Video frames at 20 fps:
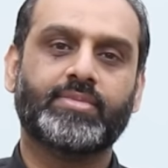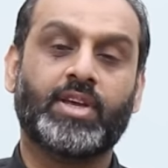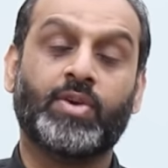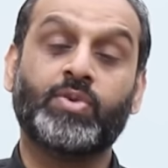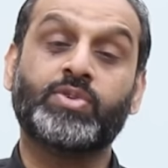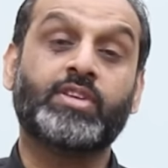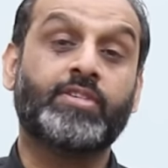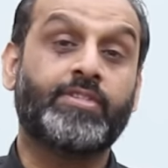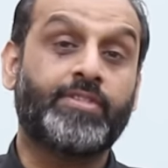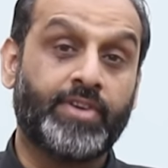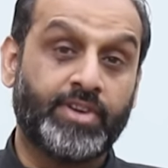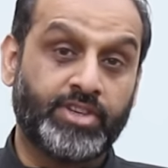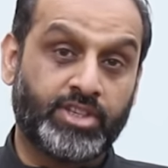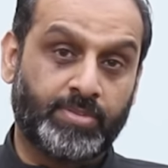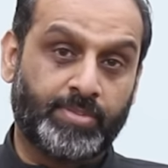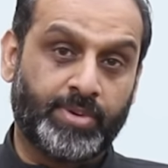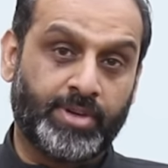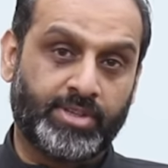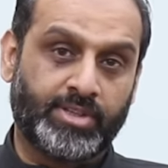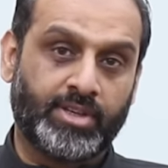ही वॉज द
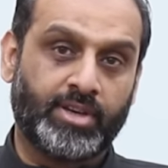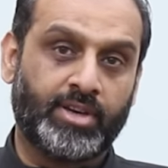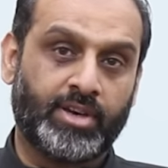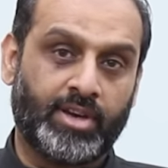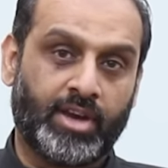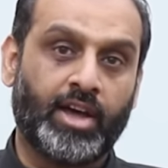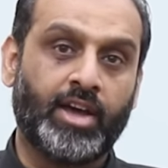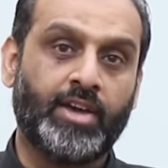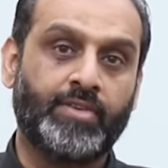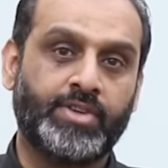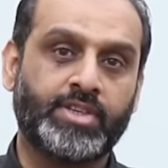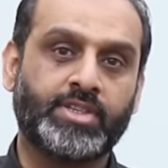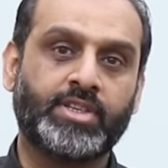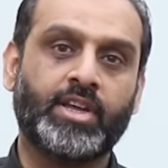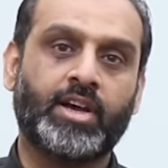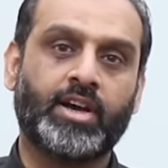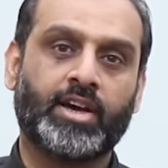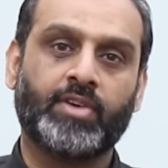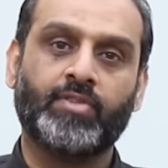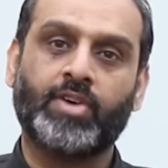फर्स्ट पर्सन लाइव
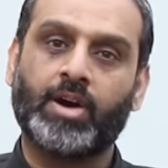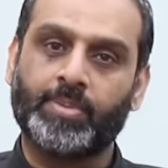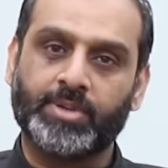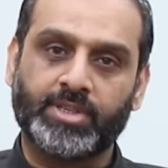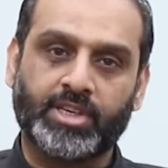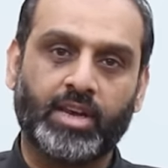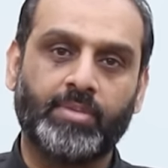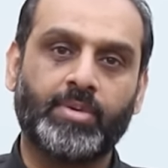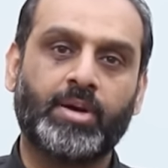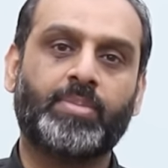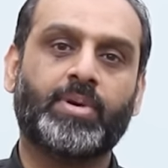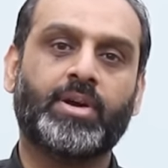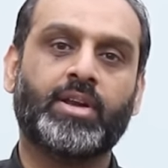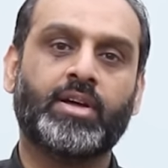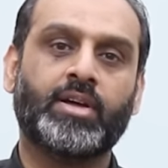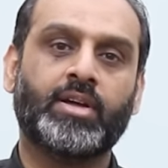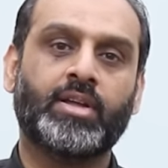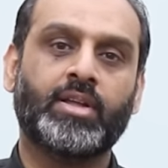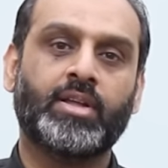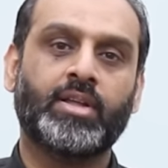जिसने आके वापस कलवा
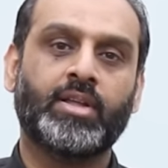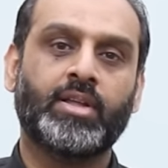पड़ा